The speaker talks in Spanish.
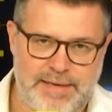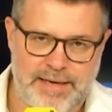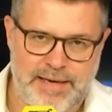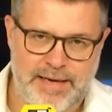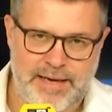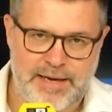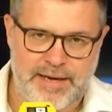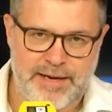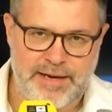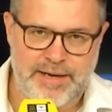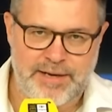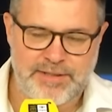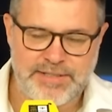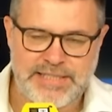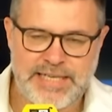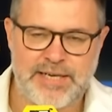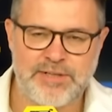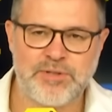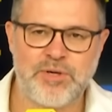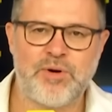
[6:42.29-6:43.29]
Eh,
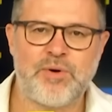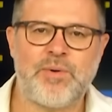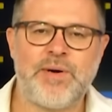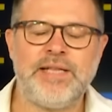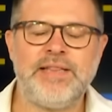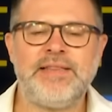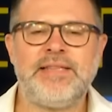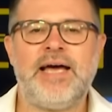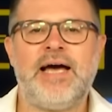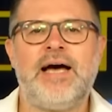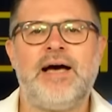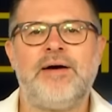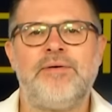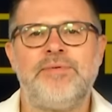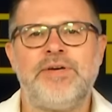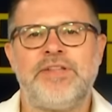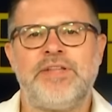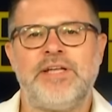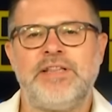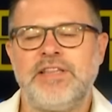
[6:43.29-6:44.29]
ya os lo cuenta
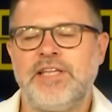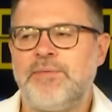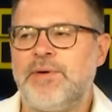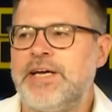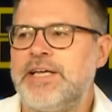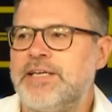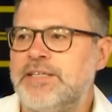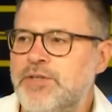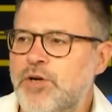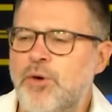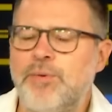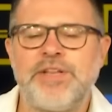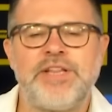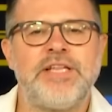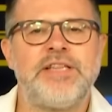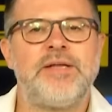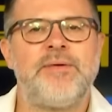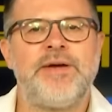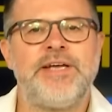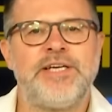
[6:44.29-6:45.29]
Vicente Valles. No,
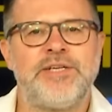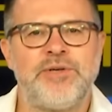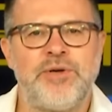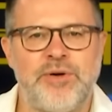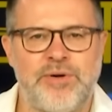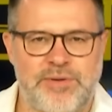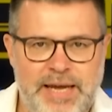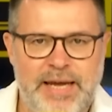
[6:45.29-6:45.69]
Vicente Valles no.